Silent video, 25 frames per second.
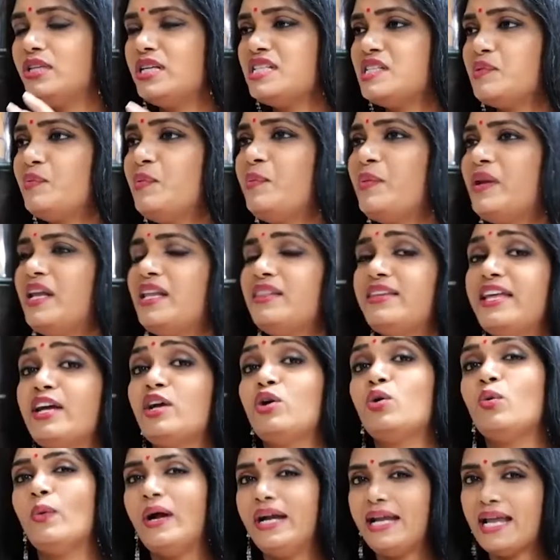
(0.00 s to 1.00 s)
అని చెప్పి పిల్లలతో
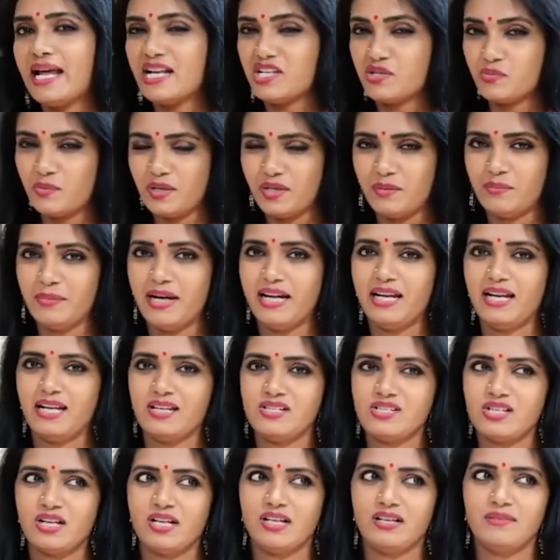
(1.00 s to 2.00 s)
ఎక్కువ అటాచ్మెంట్
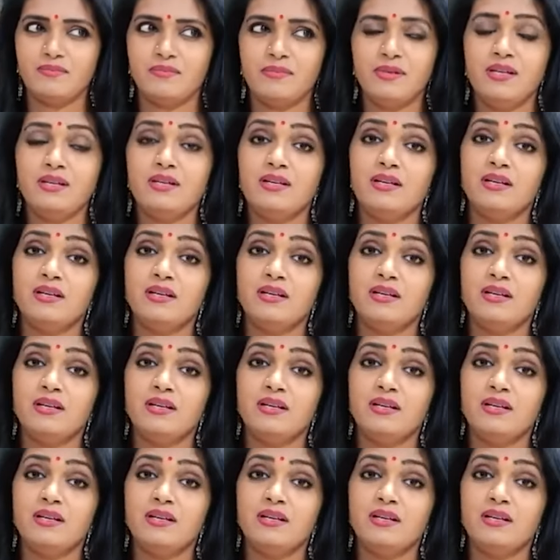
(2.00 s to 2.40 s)
మెయింటైన్ చేయటం